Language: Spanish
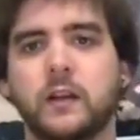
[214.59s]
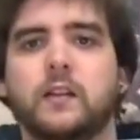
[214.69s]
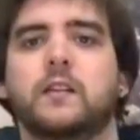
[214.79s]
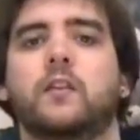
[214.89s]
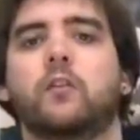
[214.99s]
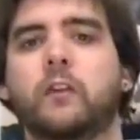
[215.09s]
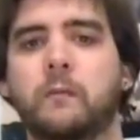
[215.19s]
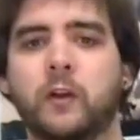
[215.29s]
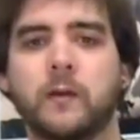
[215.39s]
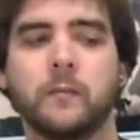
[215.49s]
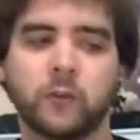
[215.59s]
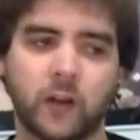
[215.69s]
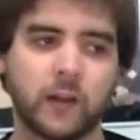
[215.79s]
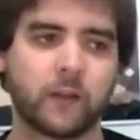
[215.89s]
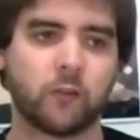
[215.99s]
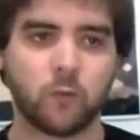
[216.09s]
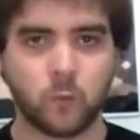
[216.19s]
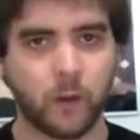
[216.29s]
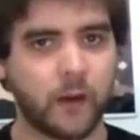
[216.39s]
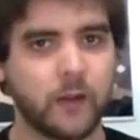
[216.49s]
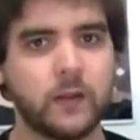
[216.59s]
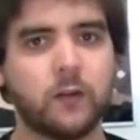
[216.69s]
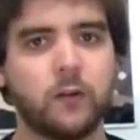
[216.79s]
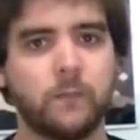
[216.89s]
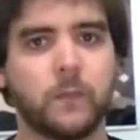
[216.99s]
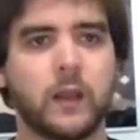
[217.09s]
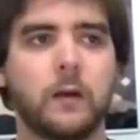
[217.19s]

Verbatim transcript: el rosa, por ejemplo, salta solo un cuadradito,